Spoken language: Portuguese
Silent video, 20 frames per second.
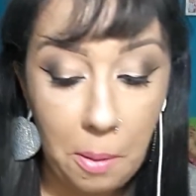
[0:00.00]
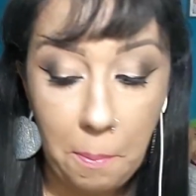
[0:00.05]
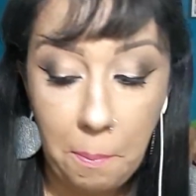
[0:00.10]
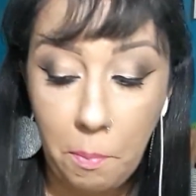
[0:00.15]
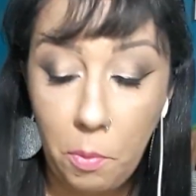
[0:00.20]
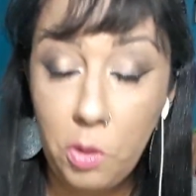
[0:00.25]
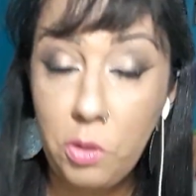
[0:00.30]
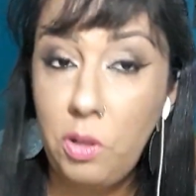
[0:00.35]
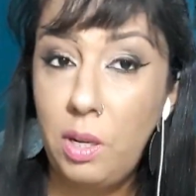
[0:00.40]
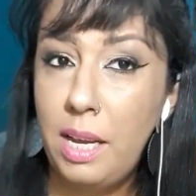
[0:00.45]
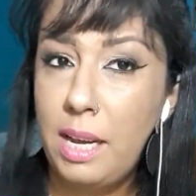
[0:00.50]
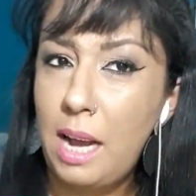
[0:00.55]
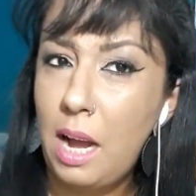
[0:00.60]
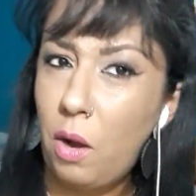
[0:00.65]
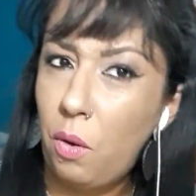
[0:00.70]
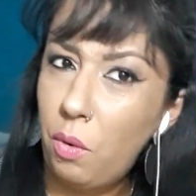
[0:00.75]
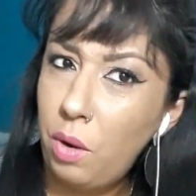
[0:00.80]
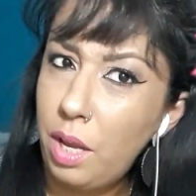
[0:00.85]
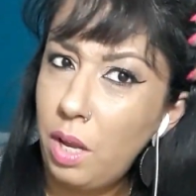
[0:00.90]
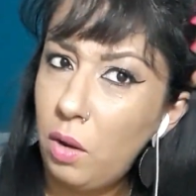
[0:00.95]
Muito
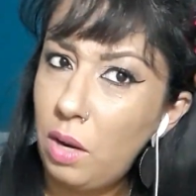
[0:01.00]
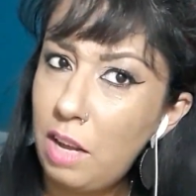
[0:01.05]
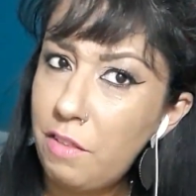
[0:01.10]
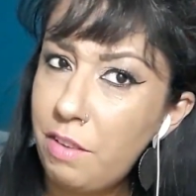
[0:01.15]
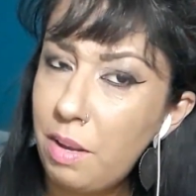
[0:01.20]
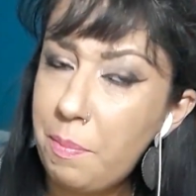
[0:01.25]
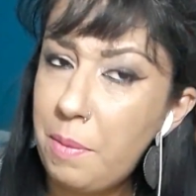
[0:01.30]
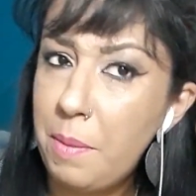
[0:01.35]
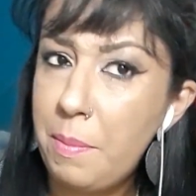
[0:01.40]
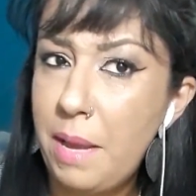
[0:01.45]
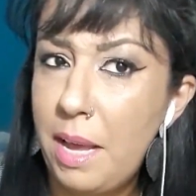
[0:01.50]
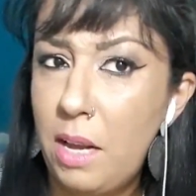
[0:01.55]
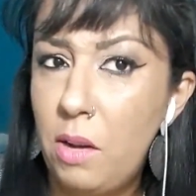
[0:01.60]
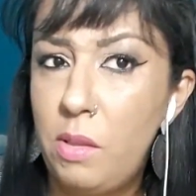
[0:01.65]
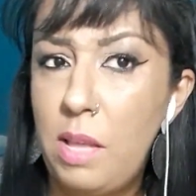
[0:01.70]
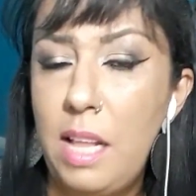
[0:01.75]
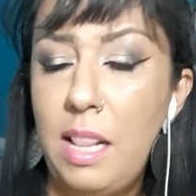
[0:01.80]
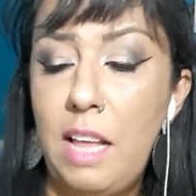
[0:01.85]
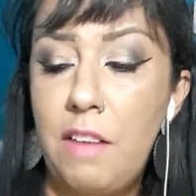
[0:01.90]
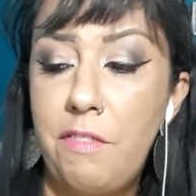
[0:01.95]
legal. Eu lavei primeiro,
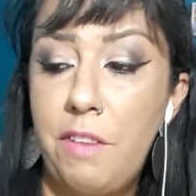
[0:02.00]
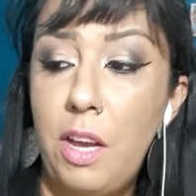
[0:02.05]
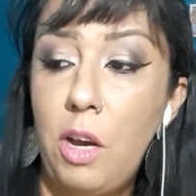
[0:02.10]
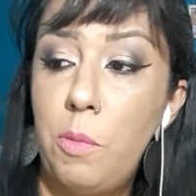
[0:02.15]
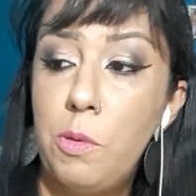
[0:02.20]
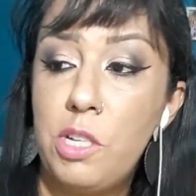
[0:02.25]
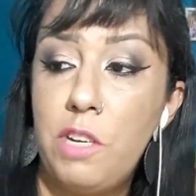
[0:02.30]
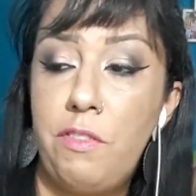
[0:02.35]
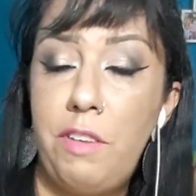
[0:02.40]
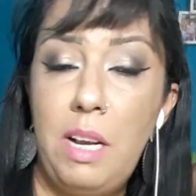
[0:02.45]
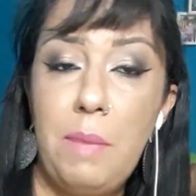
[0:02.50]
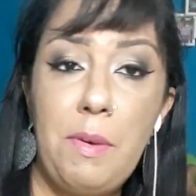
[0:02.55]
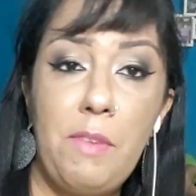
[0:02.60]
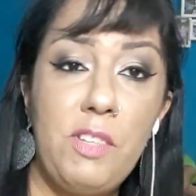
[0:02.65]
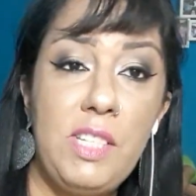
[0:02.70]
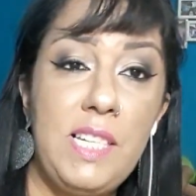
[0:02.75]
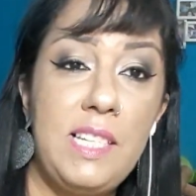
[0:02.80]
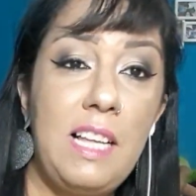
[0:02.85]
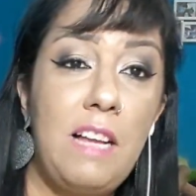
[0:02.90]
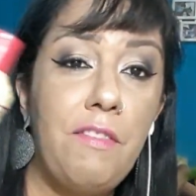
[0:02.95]
né? Lavei, como já falei para
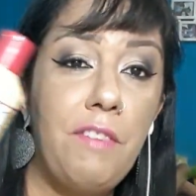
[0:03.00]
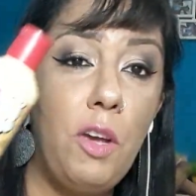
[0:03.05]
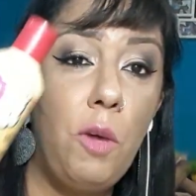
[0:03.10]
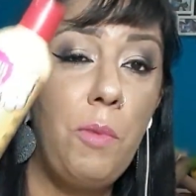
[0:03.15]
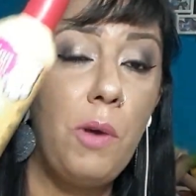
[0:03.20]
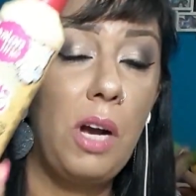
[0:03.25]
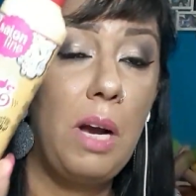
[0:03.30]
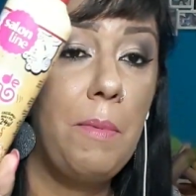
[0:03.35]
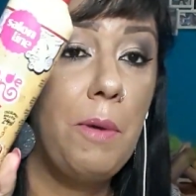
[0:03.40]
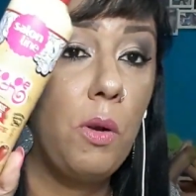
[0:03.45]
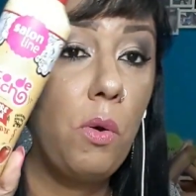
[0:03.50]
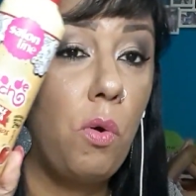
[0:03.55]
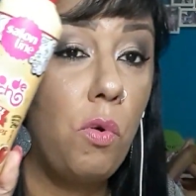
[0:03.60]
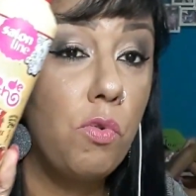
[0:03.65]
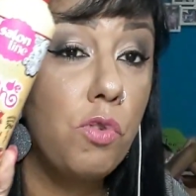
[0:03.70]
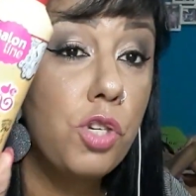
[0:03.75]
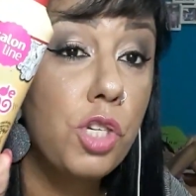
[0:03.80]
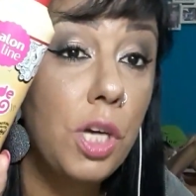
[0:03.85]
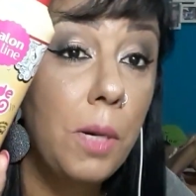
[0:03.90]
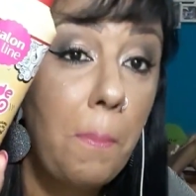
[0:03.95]
vocês, lavei o meu cabelo com
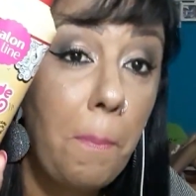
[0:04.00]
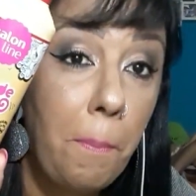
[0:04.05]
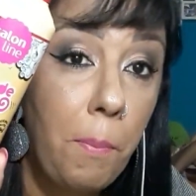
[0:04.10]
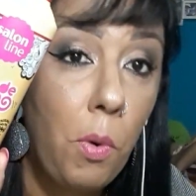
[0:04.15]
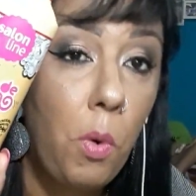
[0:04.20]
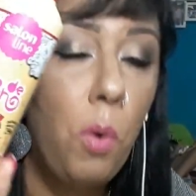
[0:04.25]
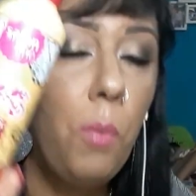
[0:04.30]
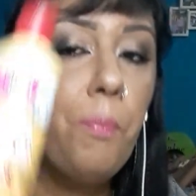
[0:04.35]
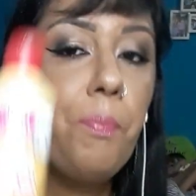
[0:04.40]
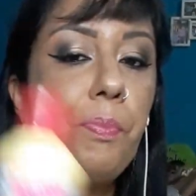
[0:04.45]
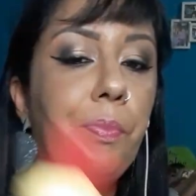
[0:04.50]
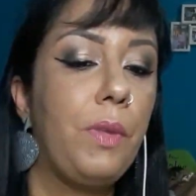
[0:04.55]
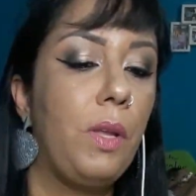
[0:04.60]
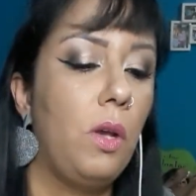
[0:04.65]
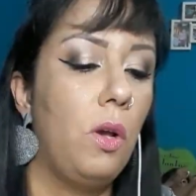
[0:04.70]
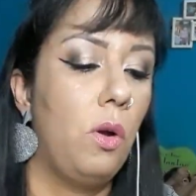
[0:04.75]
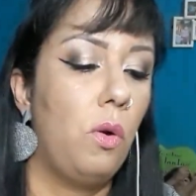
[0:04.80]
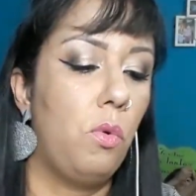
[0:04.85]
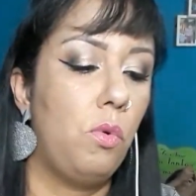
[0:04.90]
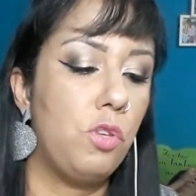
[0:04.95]
o shampoo.
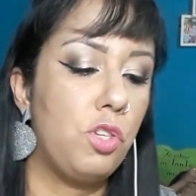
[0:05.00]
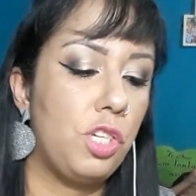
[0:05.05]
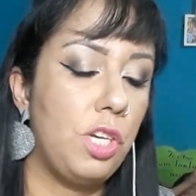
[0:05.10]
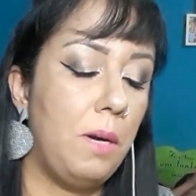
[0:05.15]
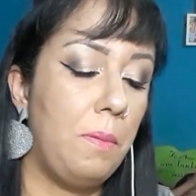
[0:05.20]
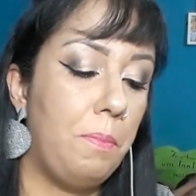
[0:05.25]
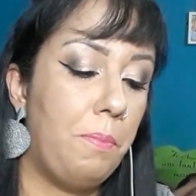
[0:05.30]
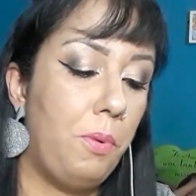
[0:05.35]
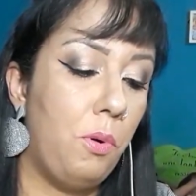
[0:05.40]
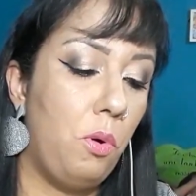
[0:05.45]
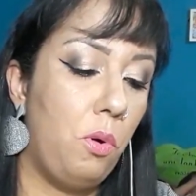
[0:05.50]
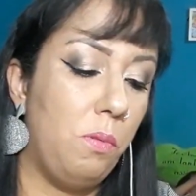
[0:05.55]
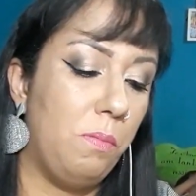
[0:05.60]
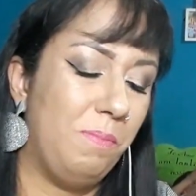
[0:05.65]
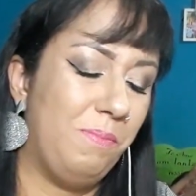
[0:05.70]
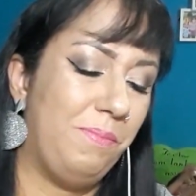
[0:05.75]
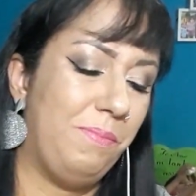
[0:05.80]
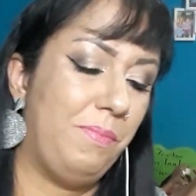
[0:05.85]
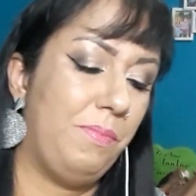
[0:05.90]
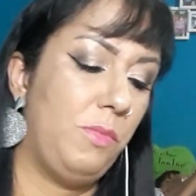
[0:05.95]
O shampoo,
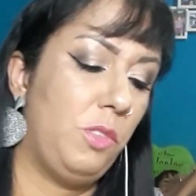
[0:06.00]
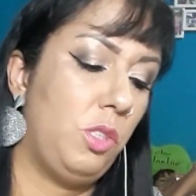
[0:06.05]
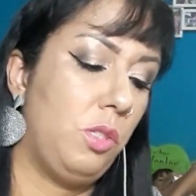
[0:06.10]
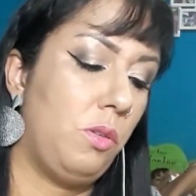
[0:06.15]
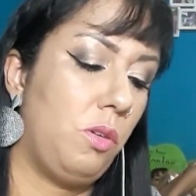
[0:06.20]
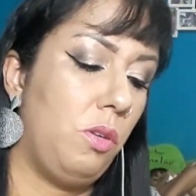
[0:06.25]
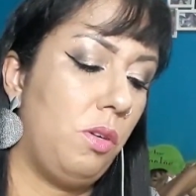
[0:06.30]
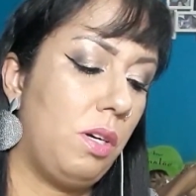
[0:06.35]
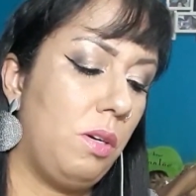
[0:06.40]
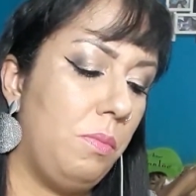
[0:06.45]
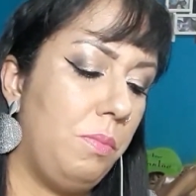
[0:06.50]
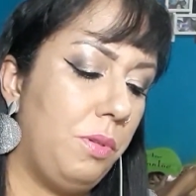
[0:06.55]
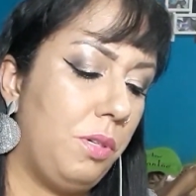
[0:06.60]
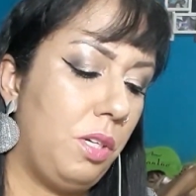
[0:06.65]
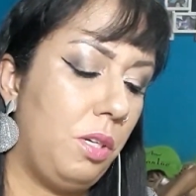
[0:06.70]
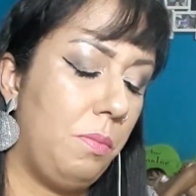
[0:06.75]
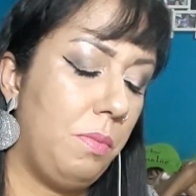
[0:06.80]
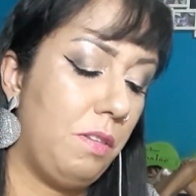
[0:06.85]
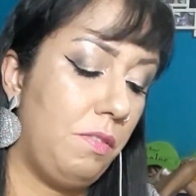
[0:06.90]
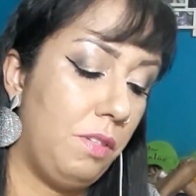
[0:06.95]
deixa eu colocar um
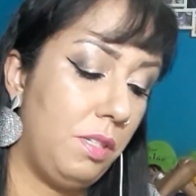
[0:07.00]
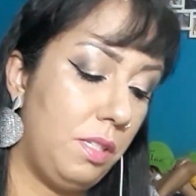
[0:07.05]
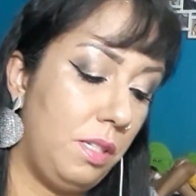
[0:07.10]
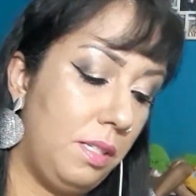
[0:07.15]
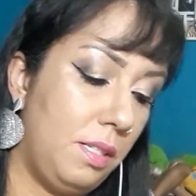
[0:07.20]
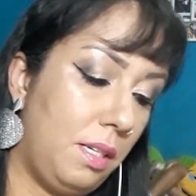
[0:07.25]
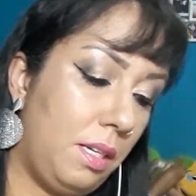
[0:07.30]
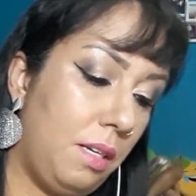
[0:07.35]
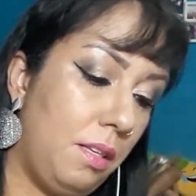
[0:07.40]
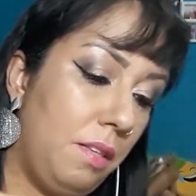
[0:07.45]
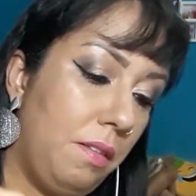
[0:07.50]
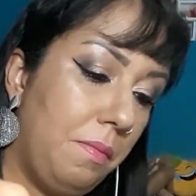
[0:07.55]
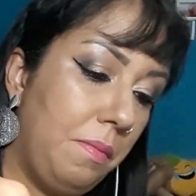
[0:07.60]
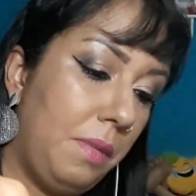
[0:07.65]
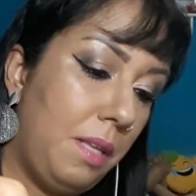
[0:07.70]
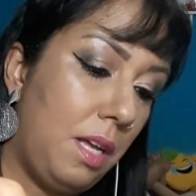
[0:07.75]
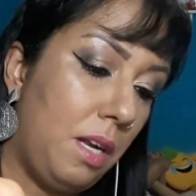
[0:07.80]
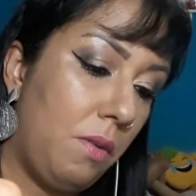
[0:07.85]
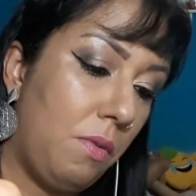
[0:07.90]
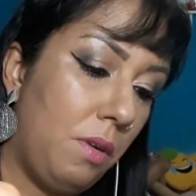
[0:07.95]
pouquinho para vocês aqui,
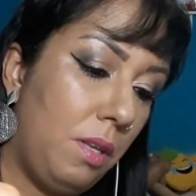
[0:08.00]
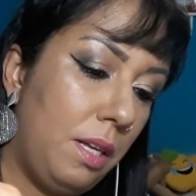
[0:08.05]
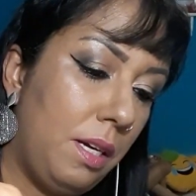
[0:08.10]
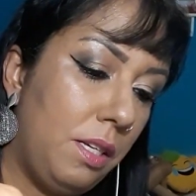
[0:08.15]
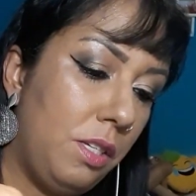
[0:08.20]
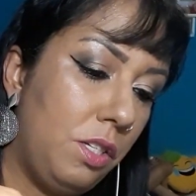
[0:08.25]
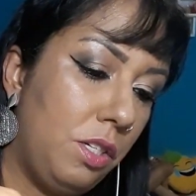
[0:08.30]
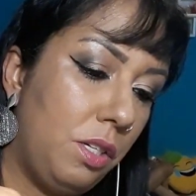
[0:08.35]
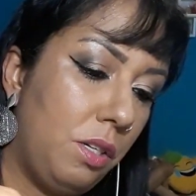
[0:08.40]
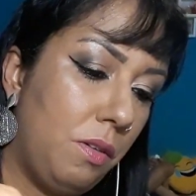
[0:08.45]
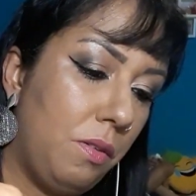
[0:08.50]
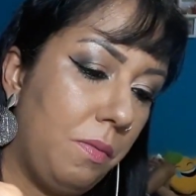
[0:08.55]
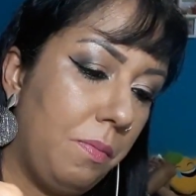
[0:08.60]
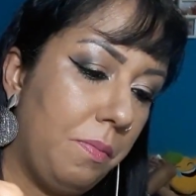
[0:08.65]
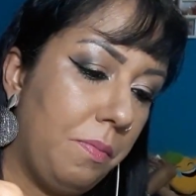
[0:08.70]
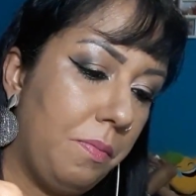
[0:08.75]
darem uma olhadinha.